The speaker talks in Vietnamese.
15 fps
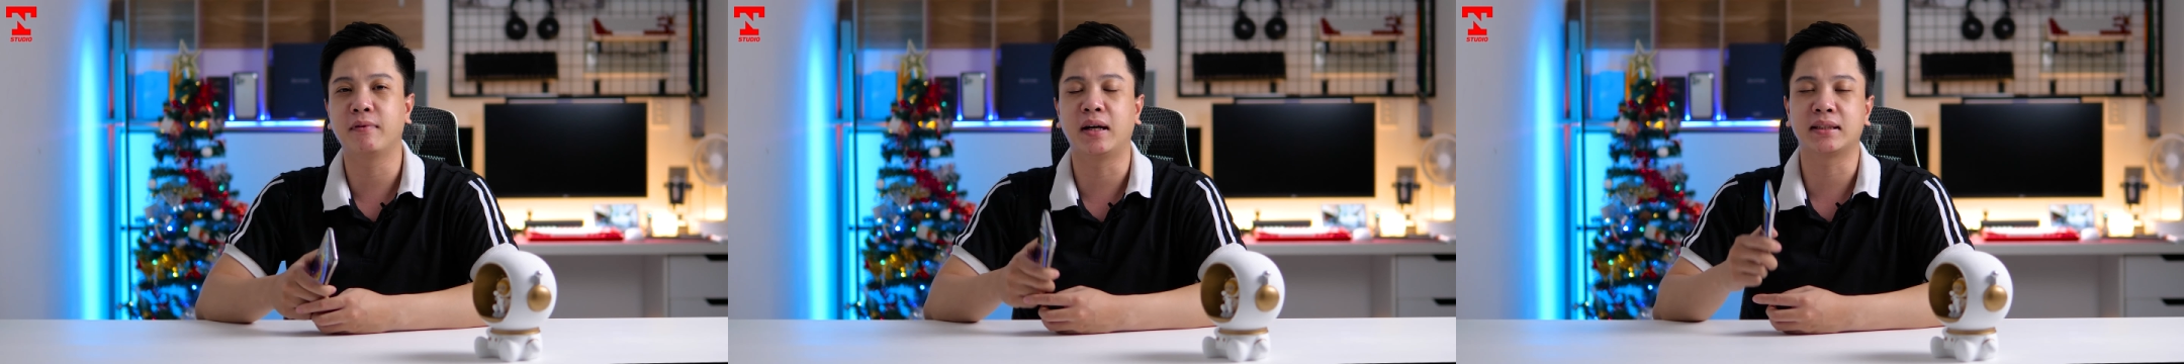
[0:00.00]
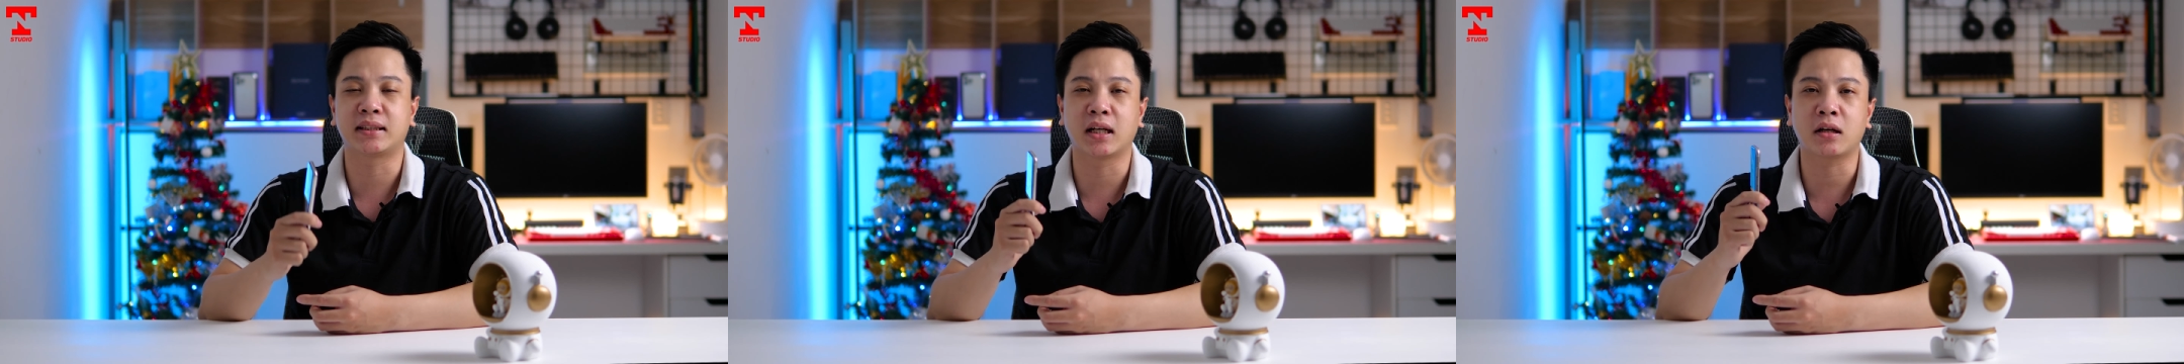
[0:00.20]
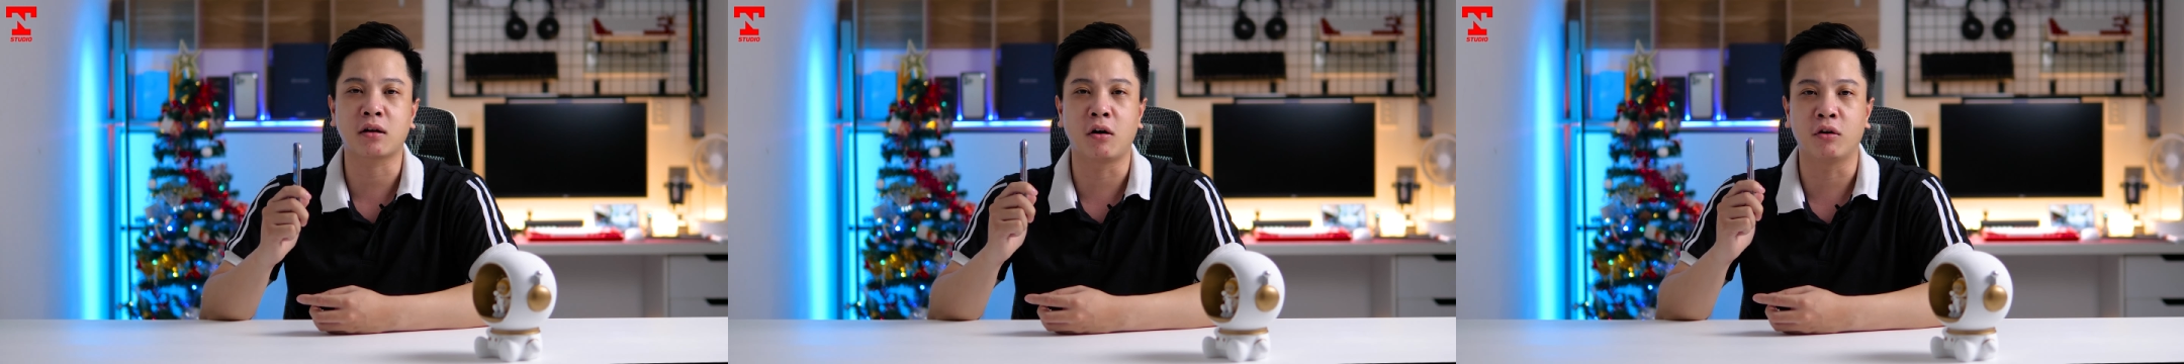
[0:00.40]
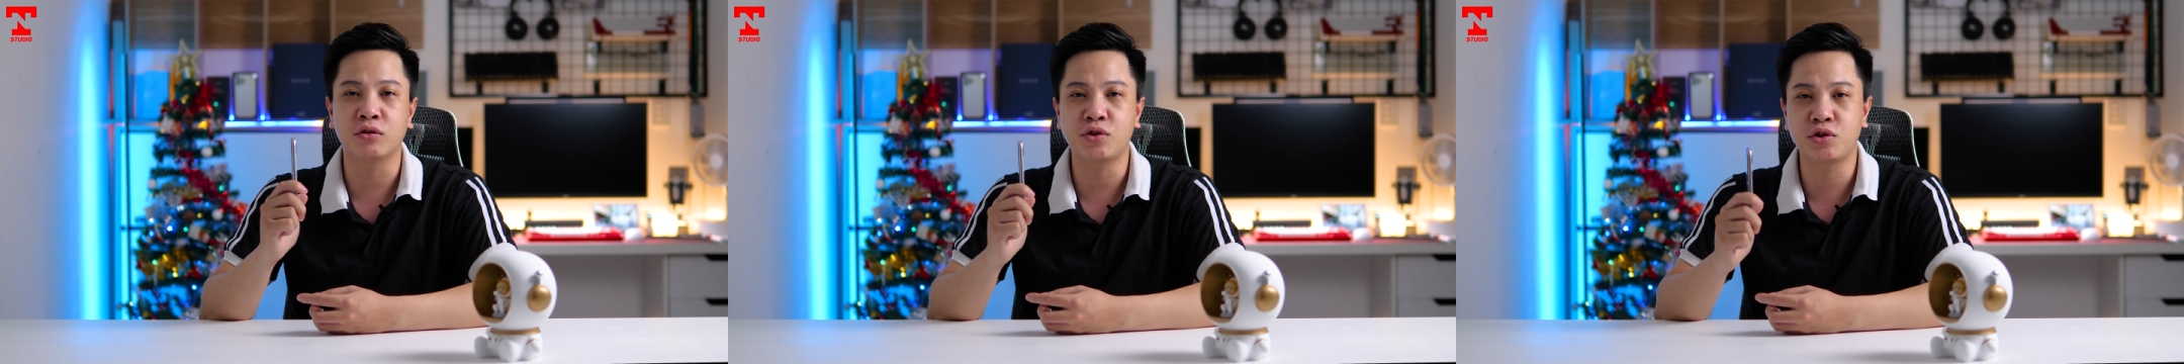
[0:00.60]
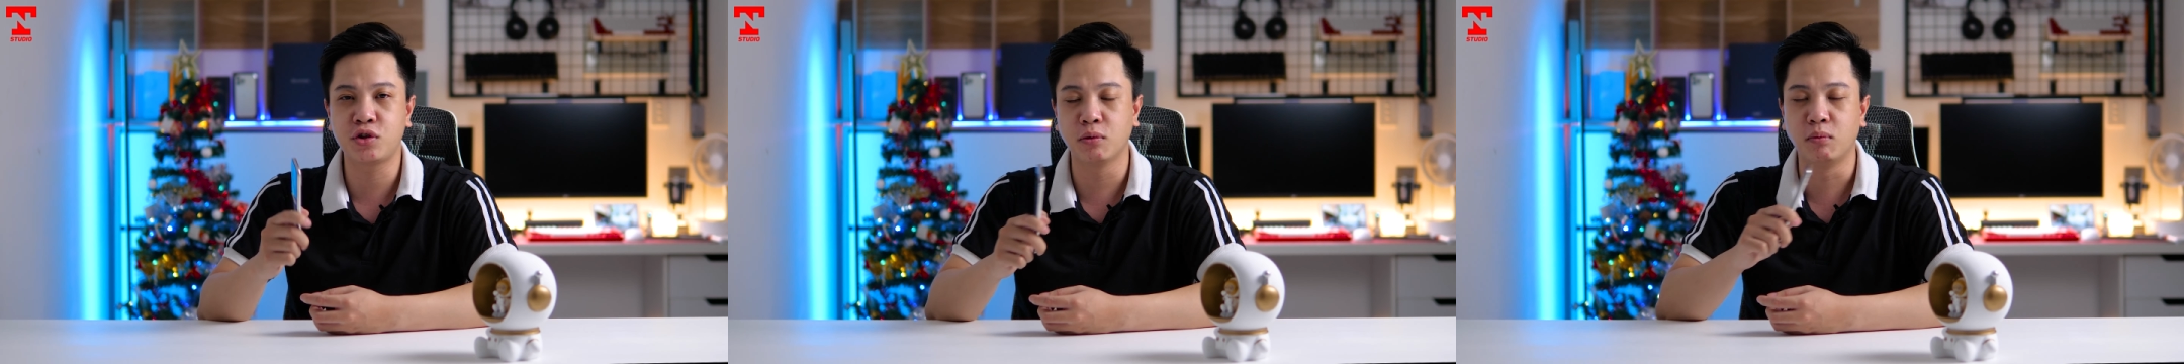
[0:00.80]
và sẽ có
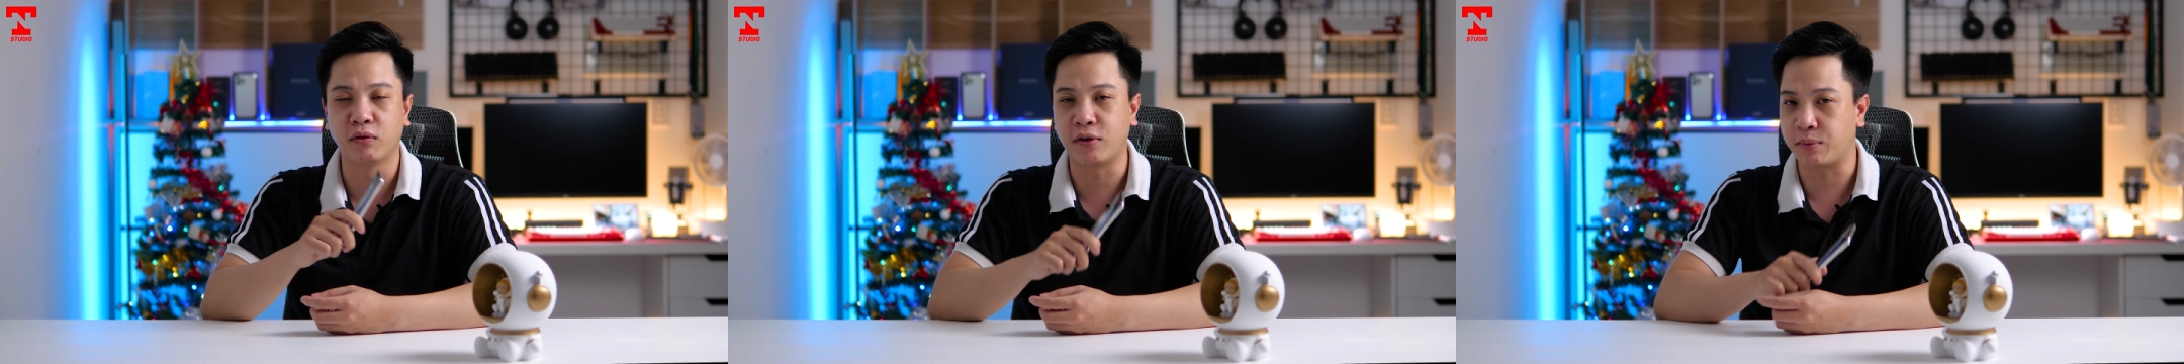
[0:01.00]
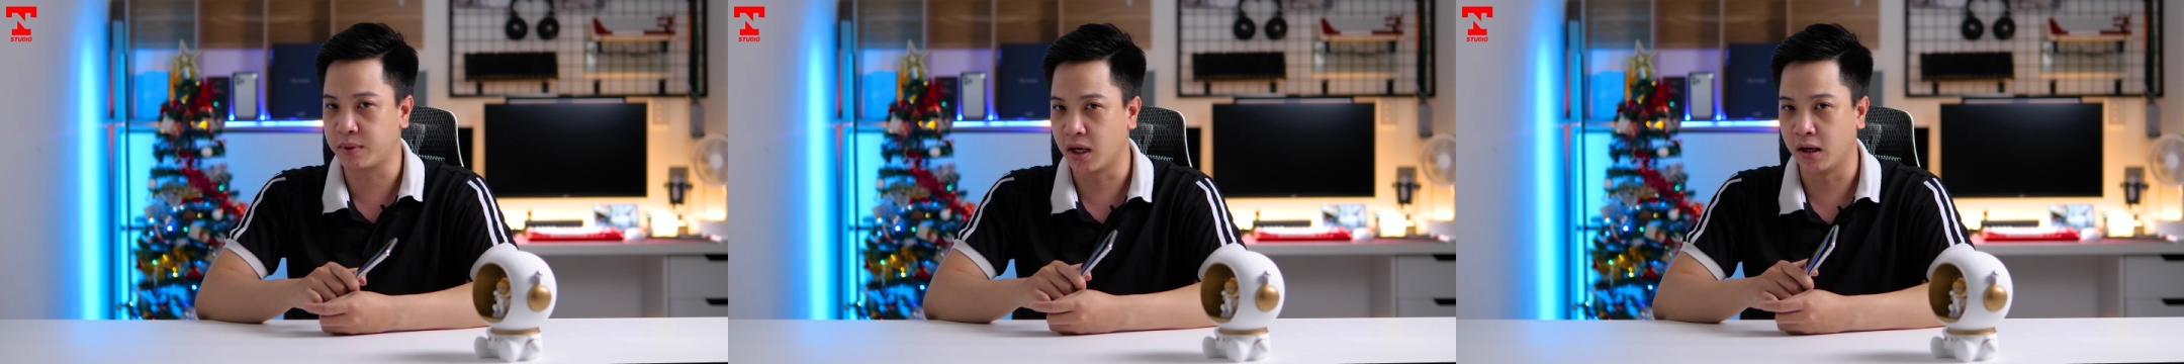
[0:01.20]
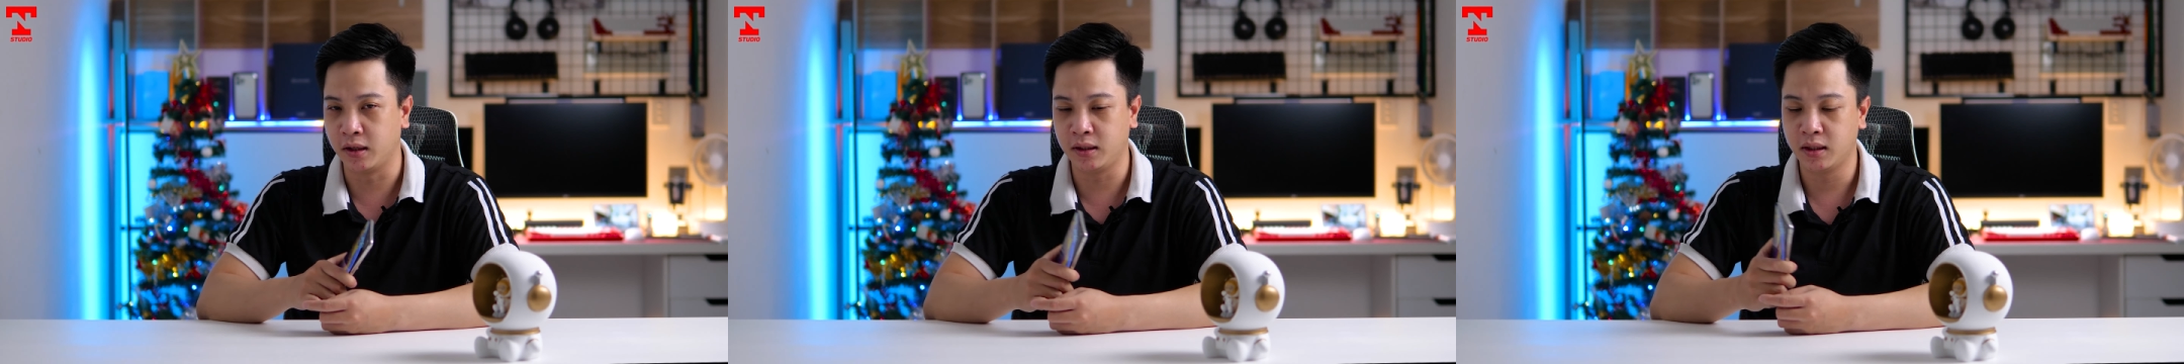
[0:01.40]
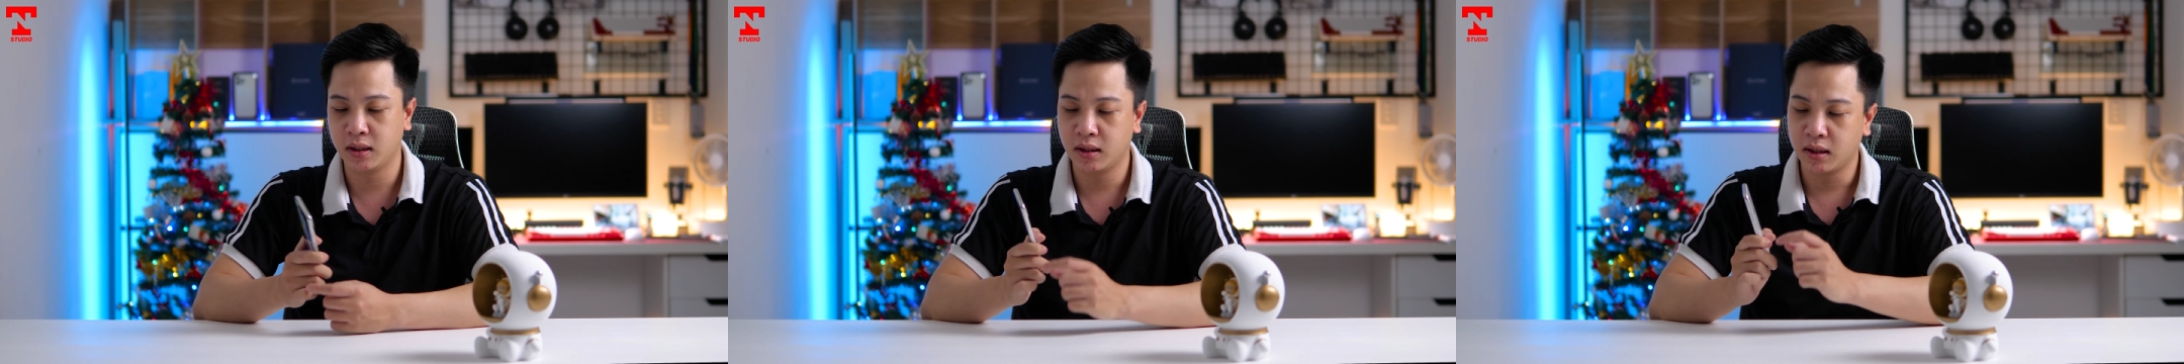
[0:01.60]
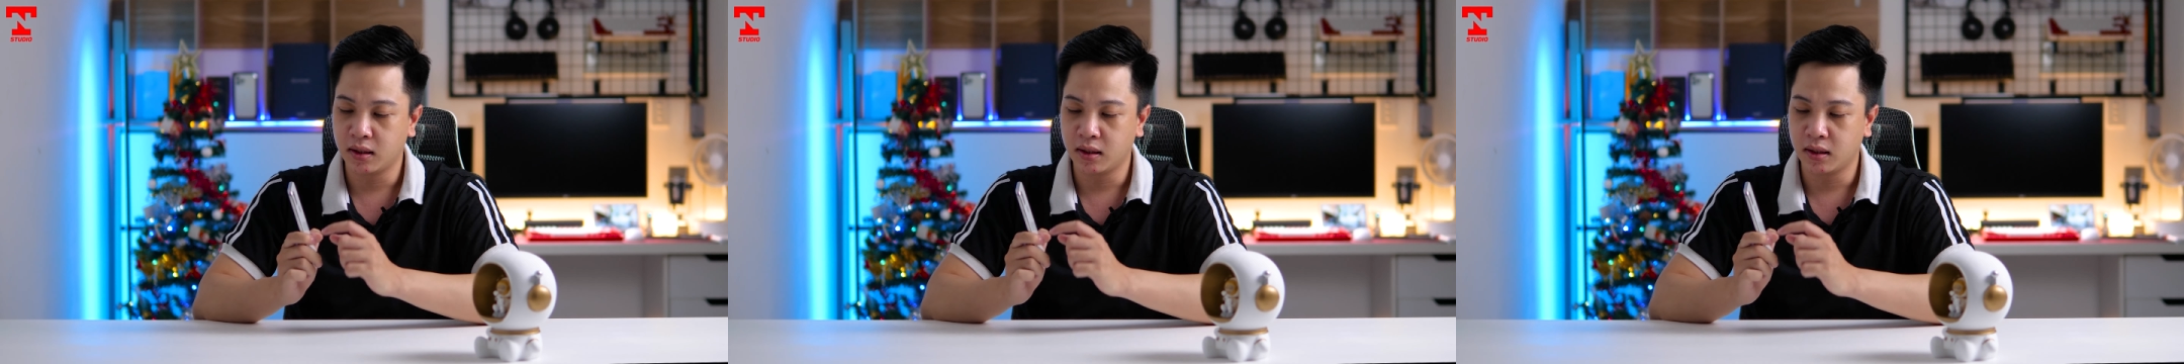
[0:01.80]
chung một vòng đời.